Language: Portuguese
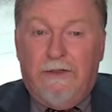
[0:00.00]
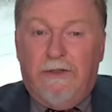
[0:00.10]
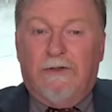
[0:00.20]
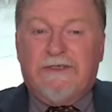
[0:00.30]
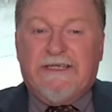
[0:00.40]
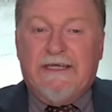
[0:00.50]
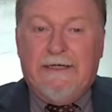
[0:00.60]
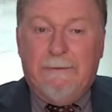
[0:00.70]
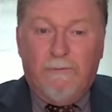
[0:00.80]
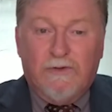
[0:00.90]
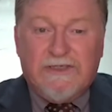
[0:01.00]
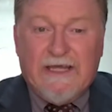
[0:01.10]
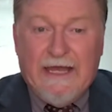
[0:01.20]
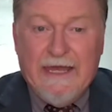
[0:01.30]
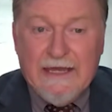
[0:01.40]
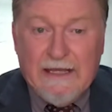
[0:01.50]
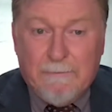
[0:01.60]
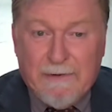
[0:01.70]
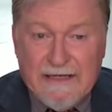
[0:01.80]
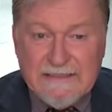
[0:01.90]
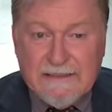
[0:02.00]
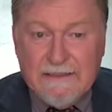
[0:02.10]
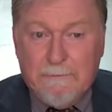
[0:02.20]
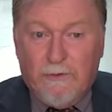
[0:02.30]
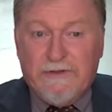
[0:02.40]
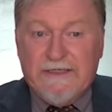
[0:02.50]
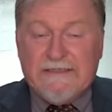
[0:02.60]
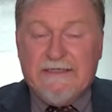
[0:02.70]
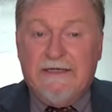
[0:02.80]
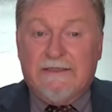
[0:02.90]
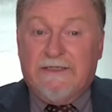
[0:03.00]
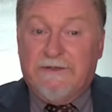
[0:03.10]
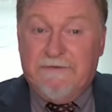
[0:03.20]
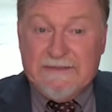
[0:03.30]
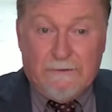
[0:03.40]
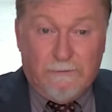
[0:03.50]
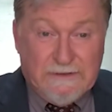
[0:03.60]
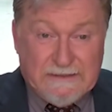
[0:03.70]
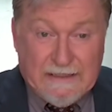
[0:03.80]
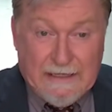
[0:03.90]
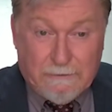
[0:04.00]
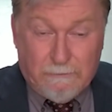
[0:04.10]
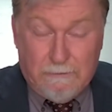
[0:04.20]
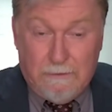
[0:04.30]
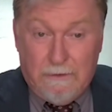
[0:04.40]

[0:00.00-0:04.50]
Nós seguimos a regra básica de Montesquieu, da divisão do Estado,